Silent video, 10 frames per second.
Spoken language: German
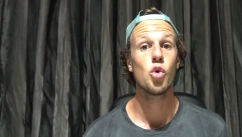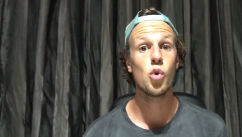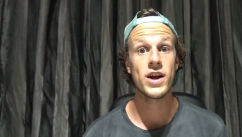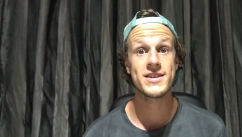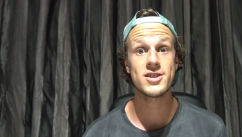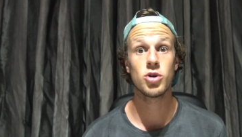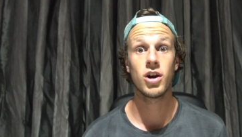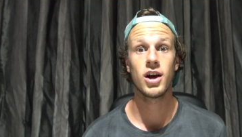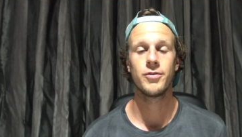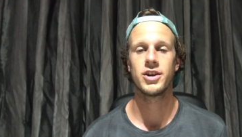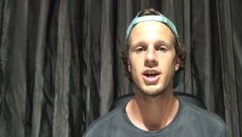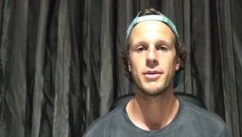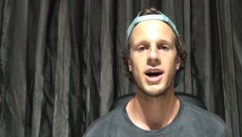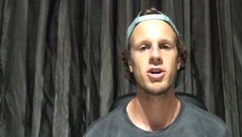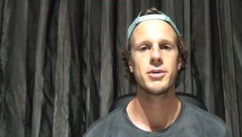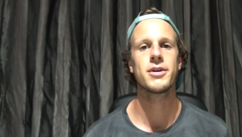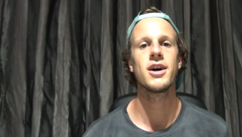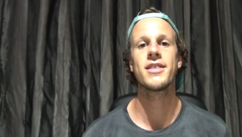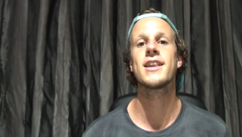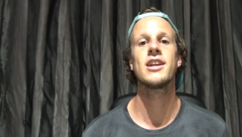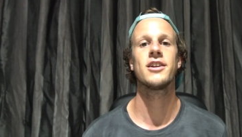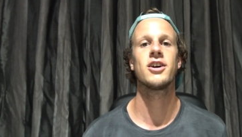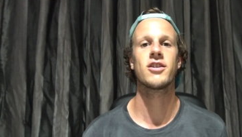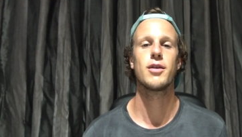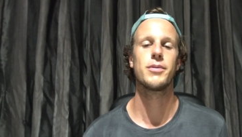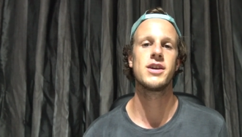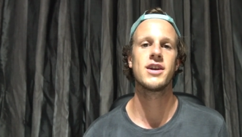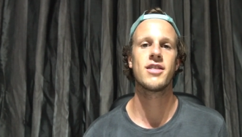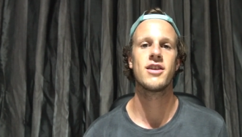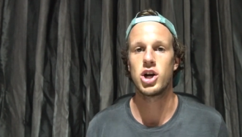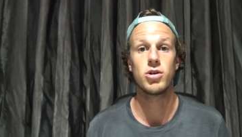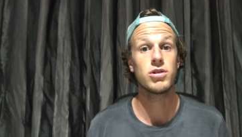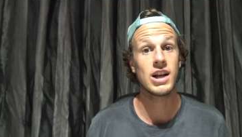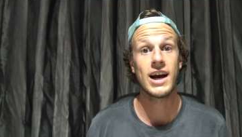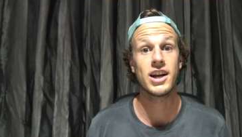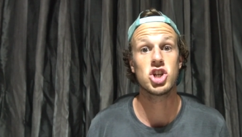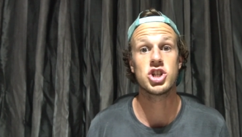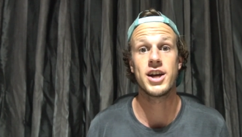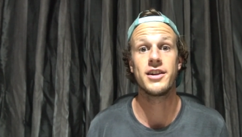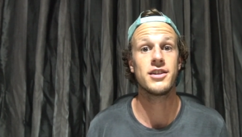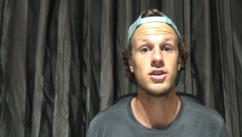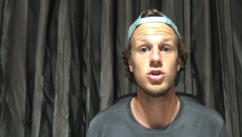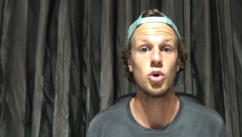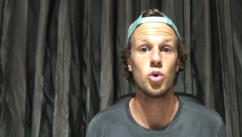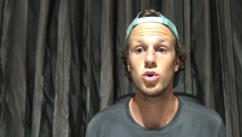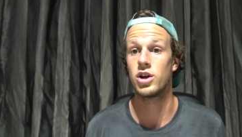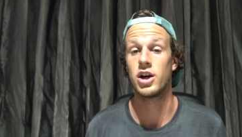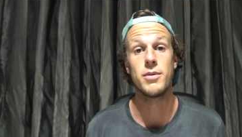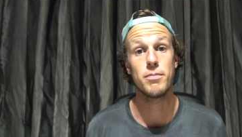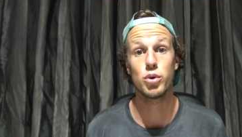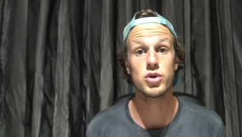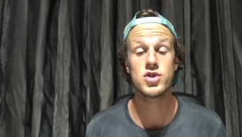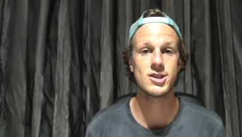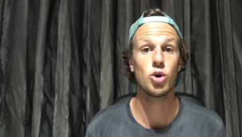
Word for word: US-Dollar wird aber auch im ganzen Land akzeptiert, auch in kleinen Ständen oder im Bus.